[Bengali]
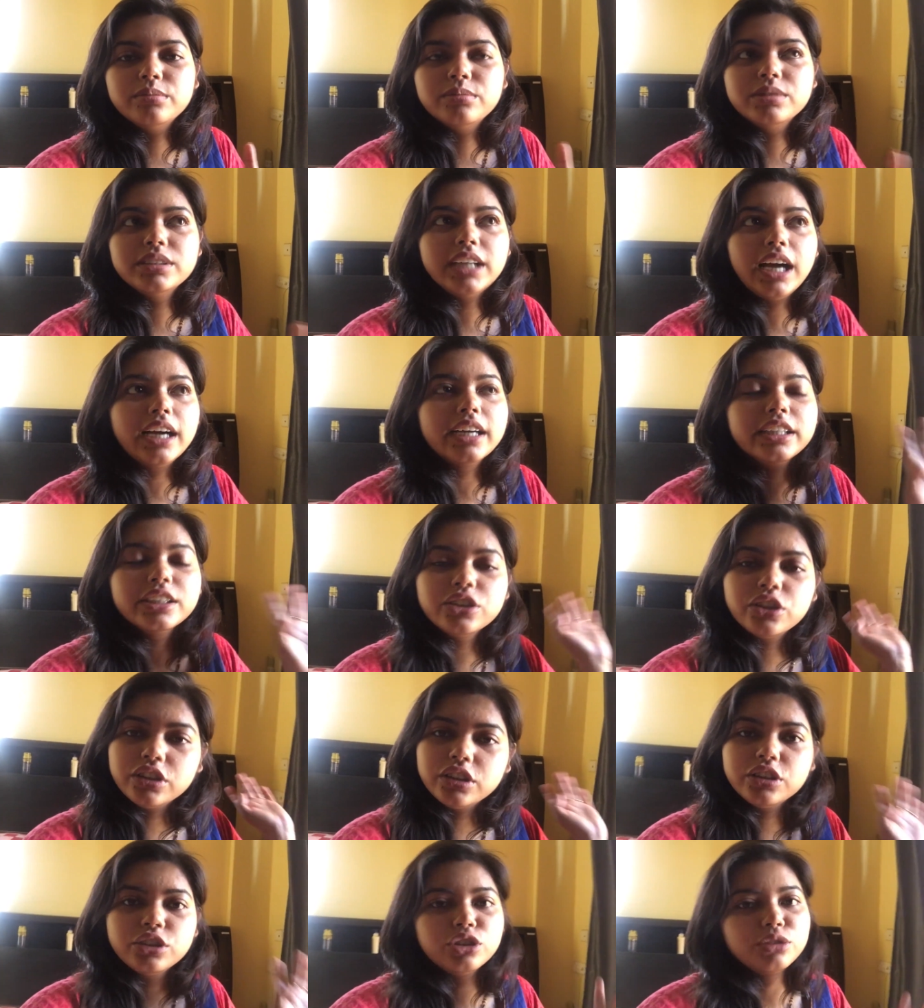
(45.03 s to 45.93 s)
সাড়ে
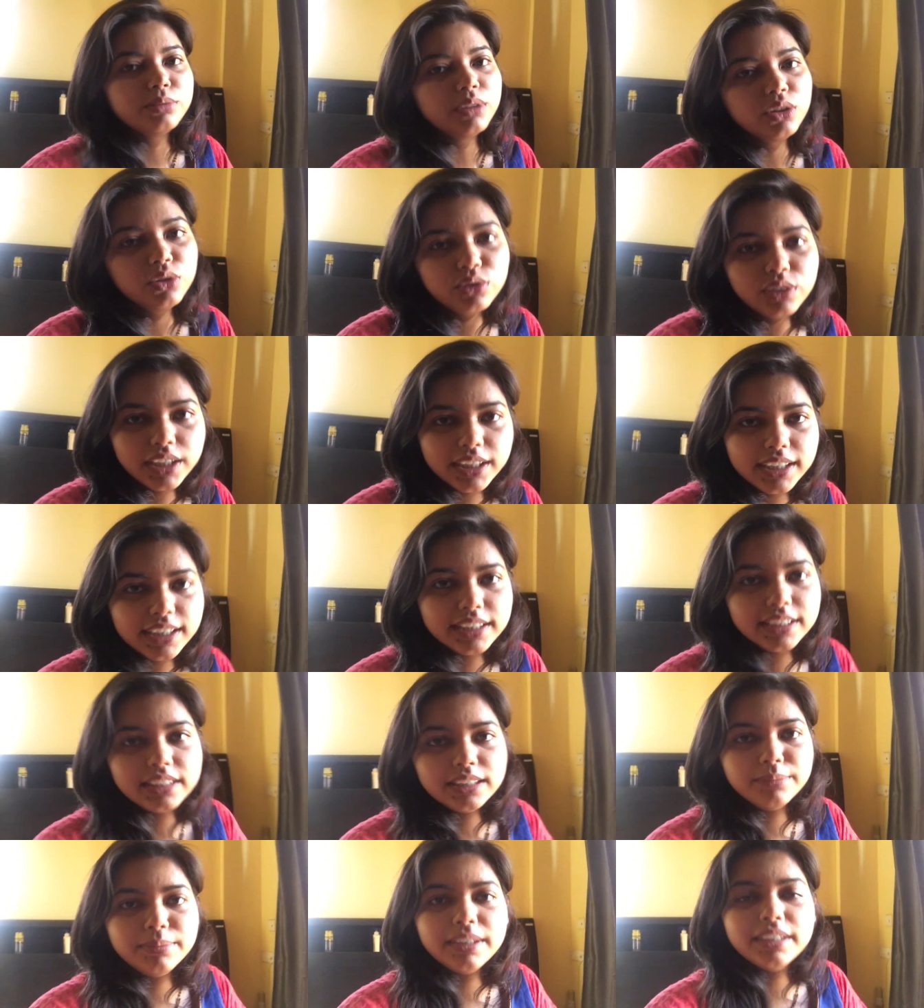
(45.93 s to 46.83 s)
ছটার সময় উঠে
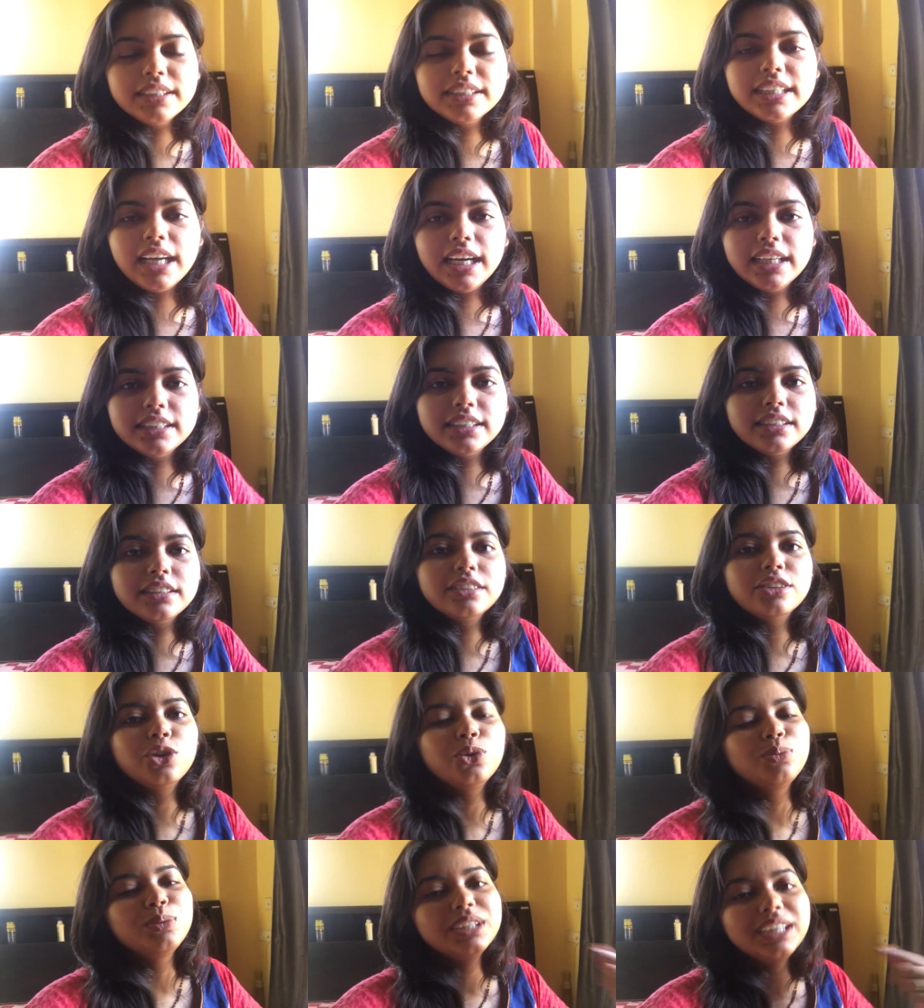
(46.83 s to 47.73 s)
গেছি বাট সাড়ে সাতটা
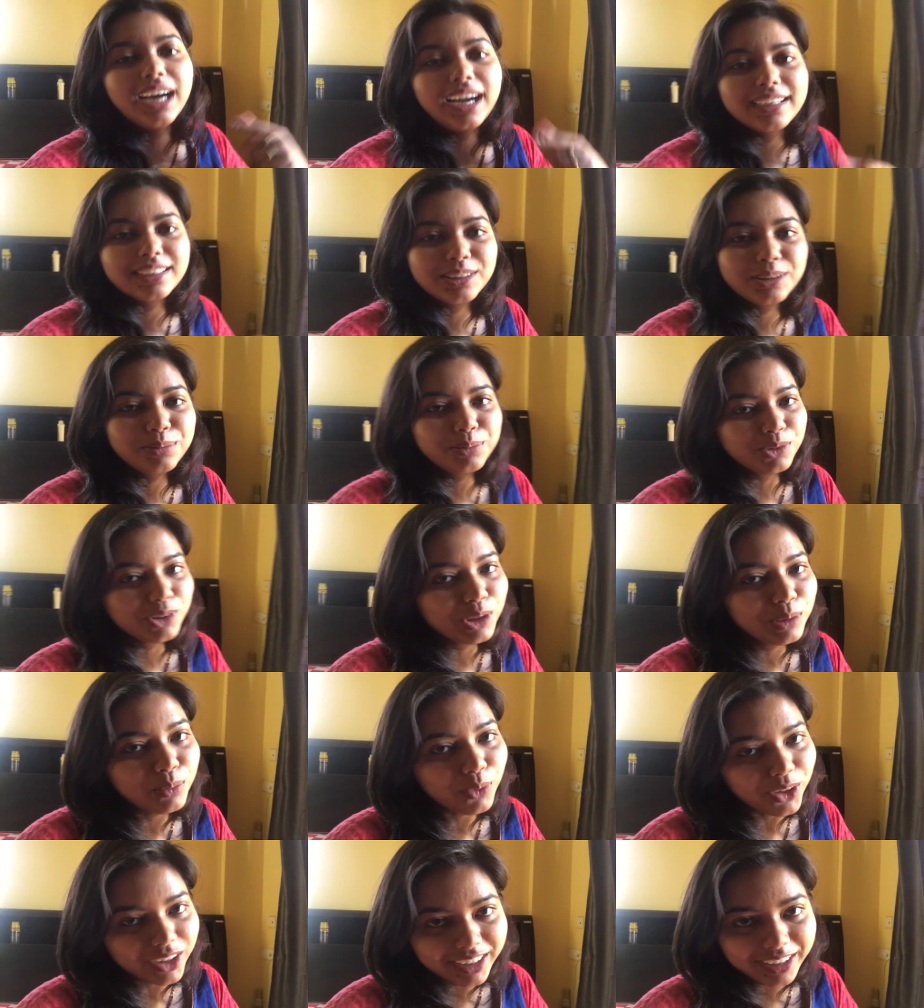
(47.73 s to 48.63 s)
অবধি খাটের মধ্যে
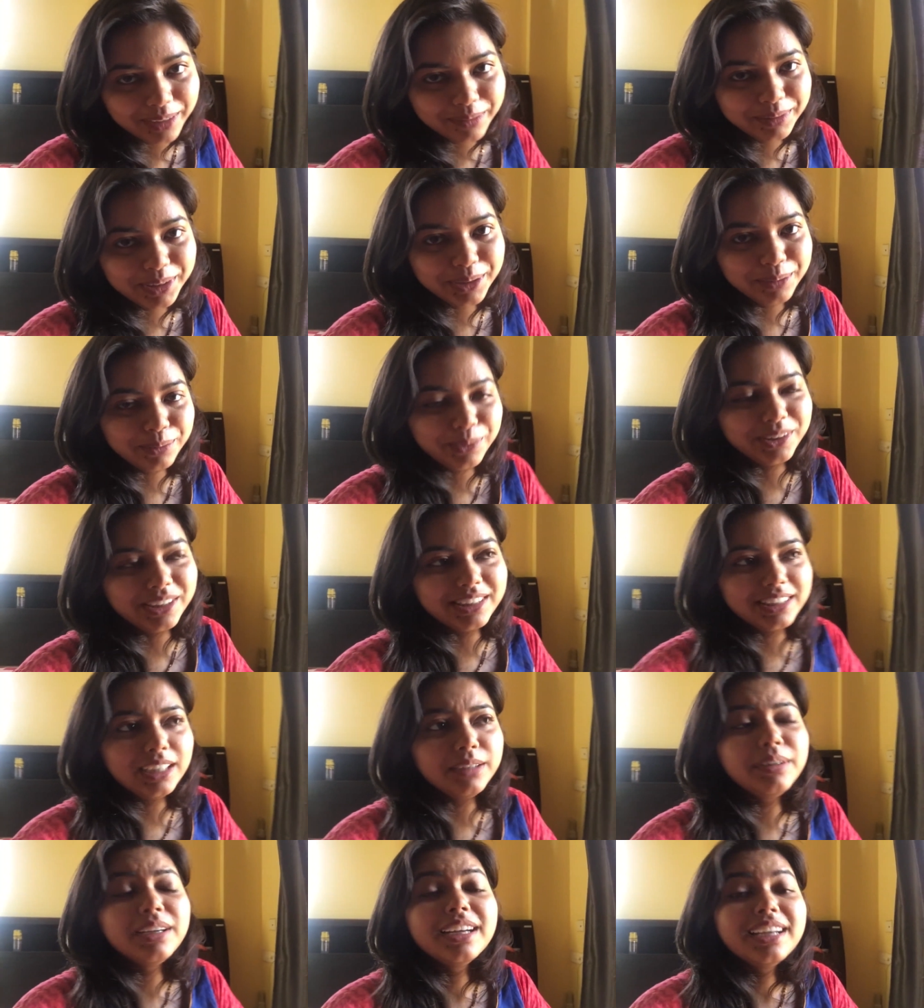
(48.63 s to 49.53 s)
মটকা মেরে
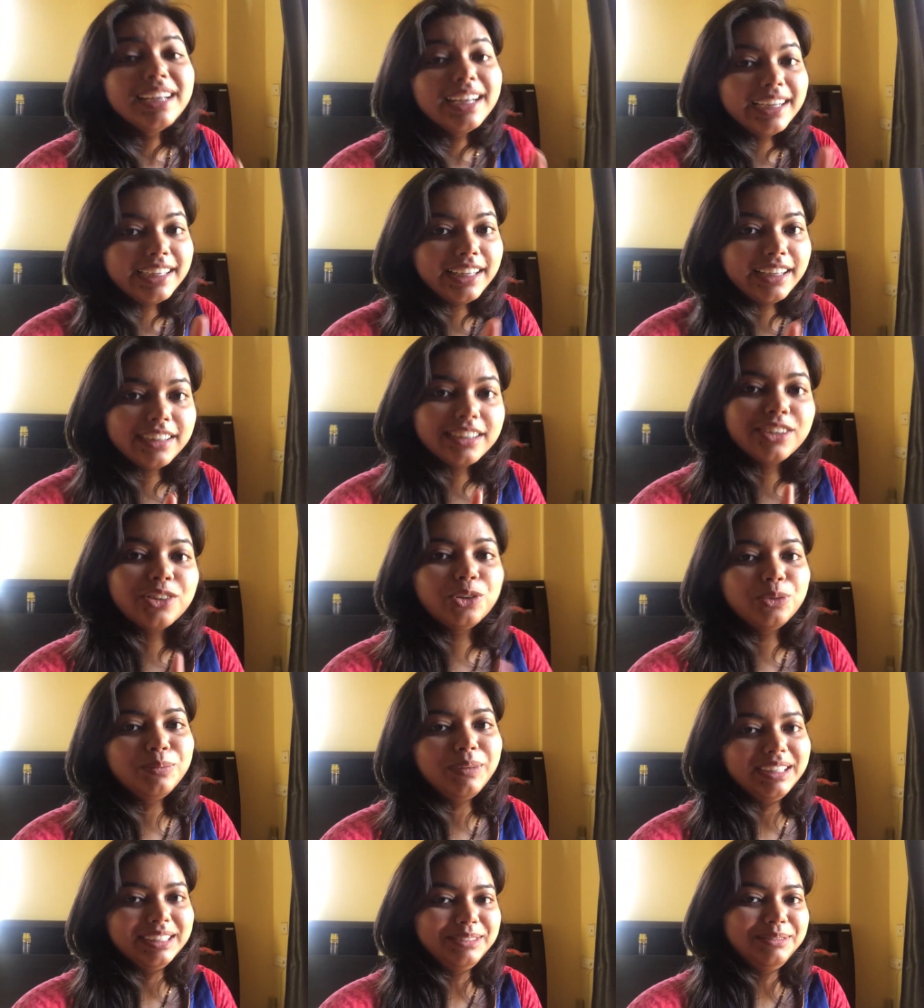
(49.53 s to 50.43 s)
পড়েছিলাম এটা একটা খুব
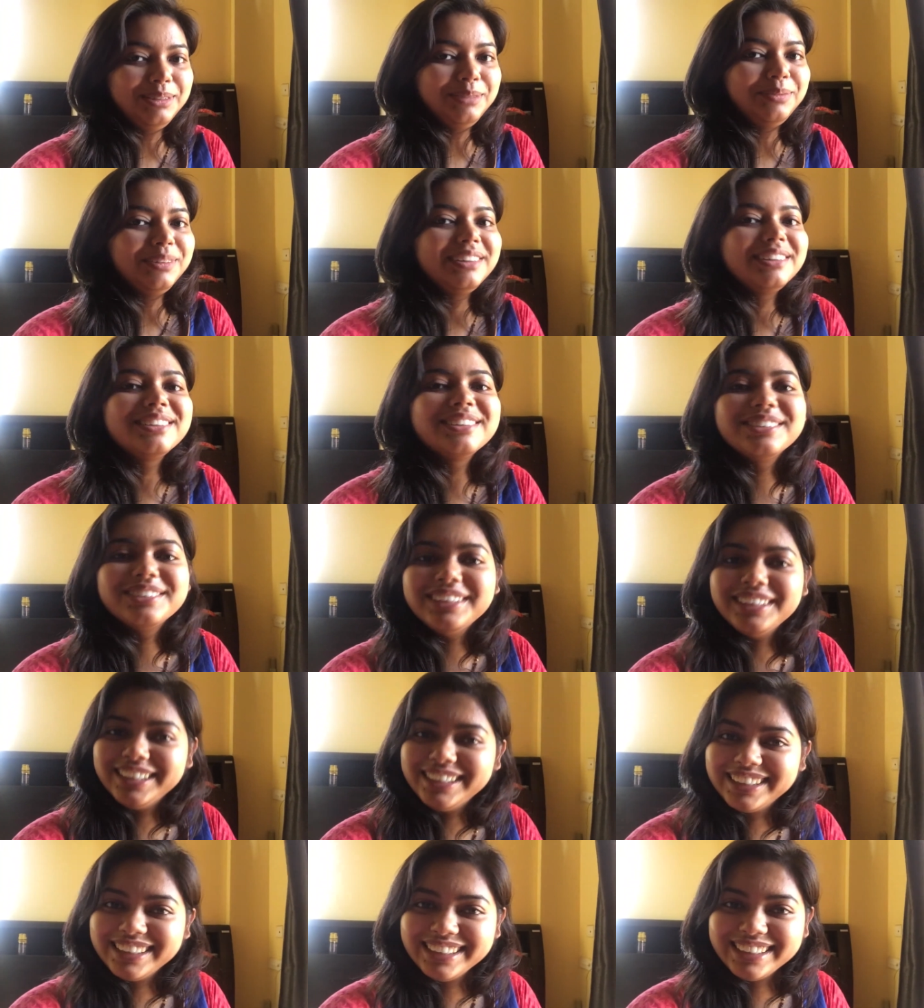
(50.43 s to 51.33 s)
বাজে ব্যাপার
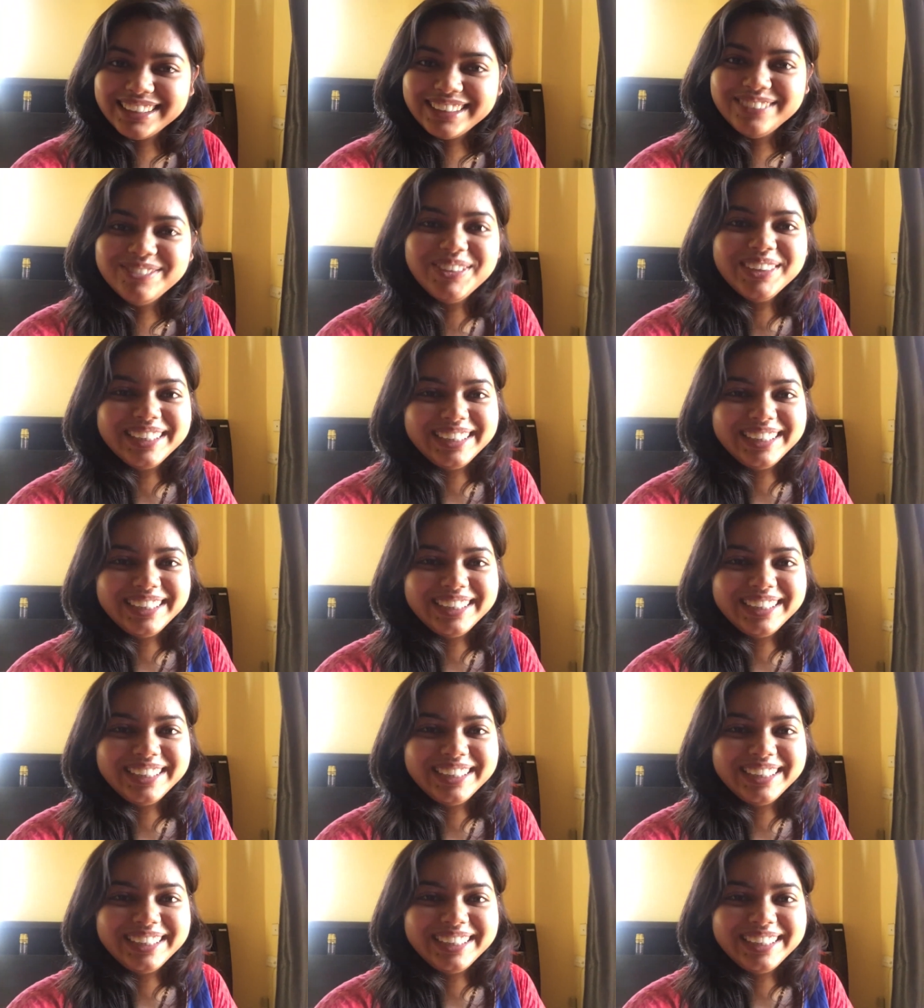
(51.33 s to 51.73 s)
বাট